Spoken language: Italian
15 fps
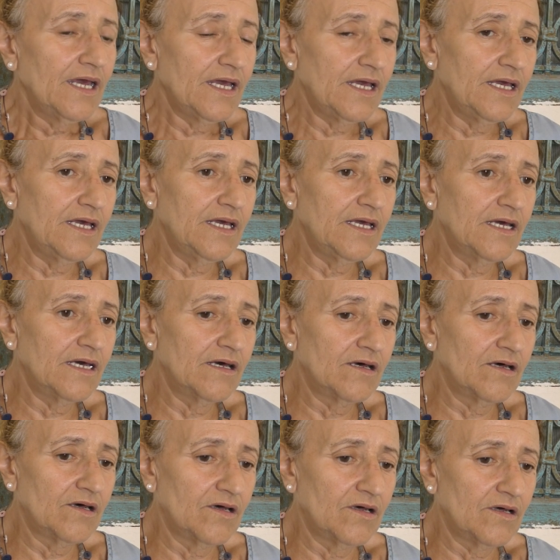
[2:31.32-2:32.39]
E,
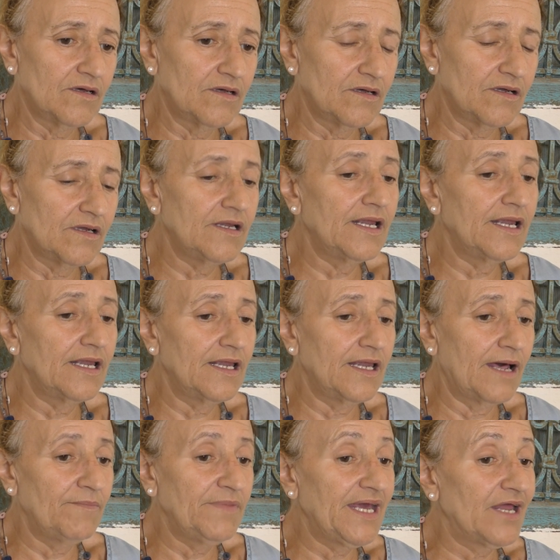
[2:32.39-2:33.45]

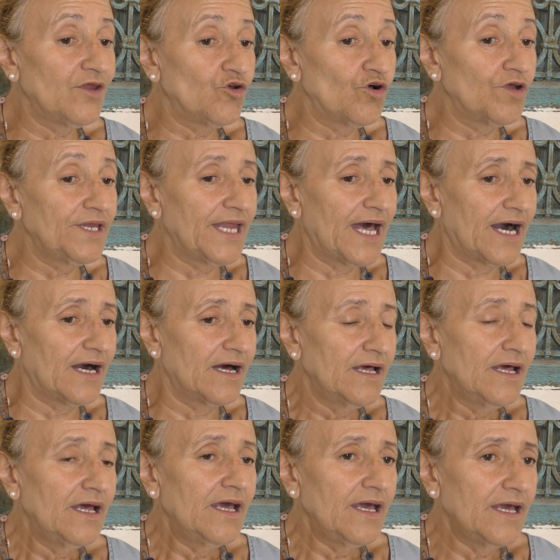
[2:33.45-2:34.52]
uh, la mia
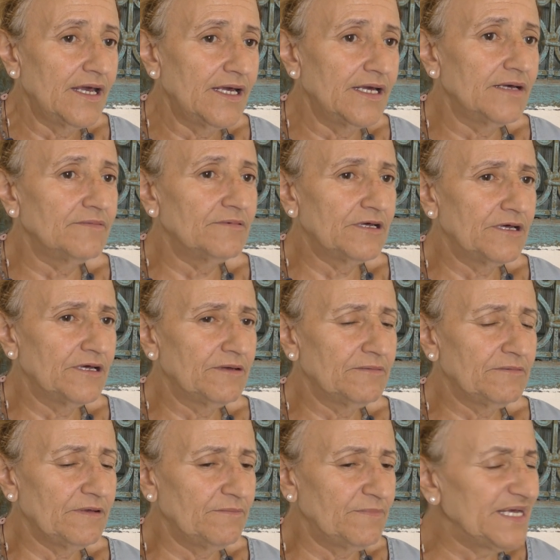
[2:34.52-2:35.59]
nonna è
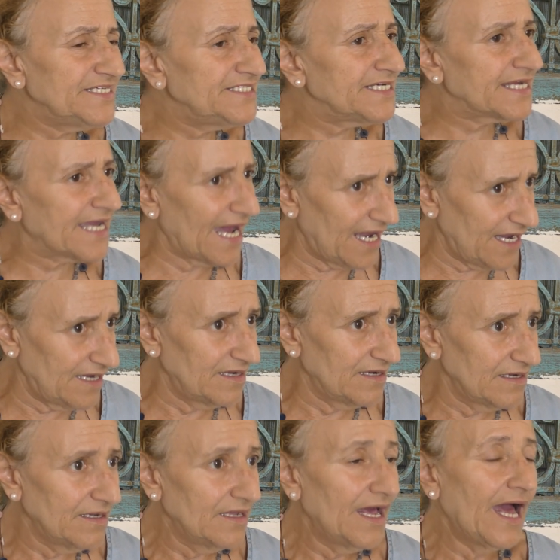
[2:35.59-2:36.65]
uh,
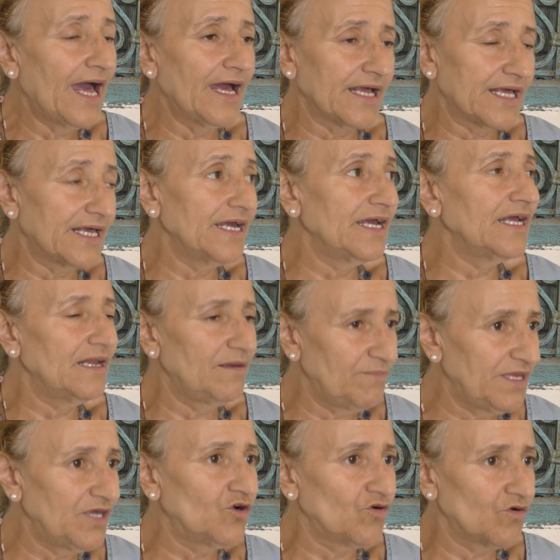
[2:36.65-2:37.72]
medical anche
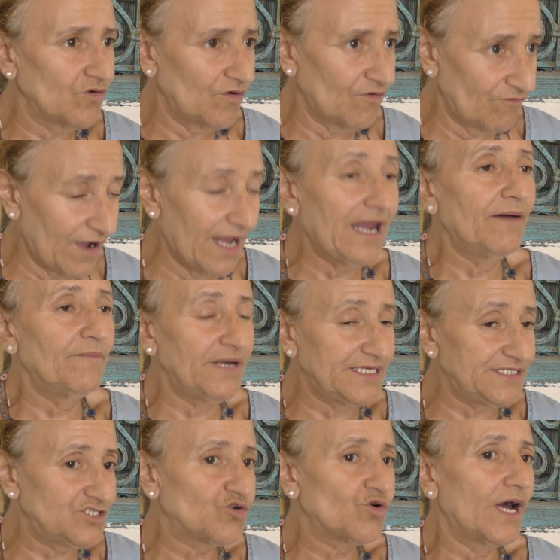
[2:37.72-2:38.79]
medico. Voilà,
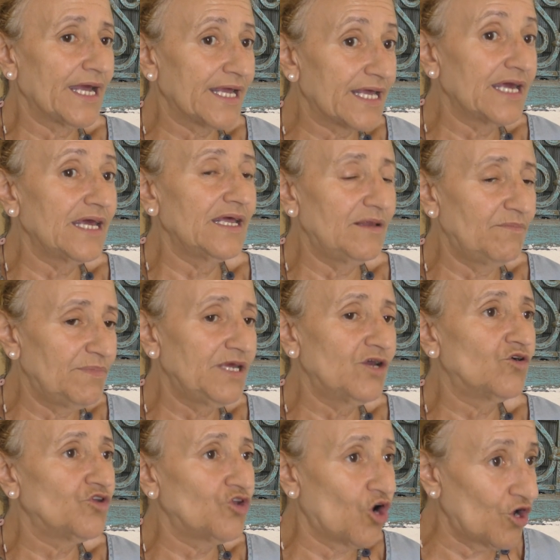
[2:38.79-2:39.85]
medico anche Sua
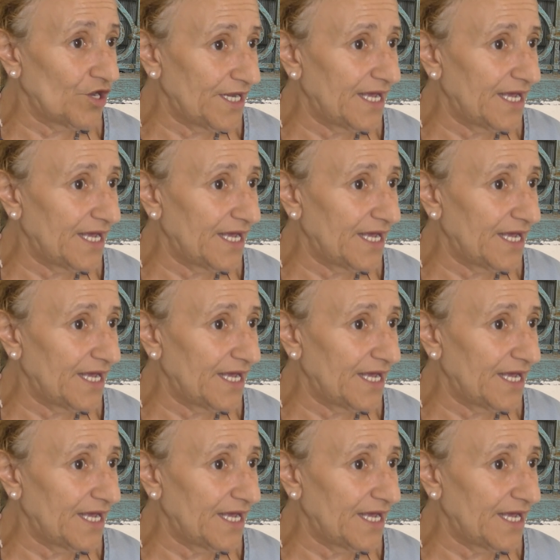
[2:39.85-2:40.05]
nonna era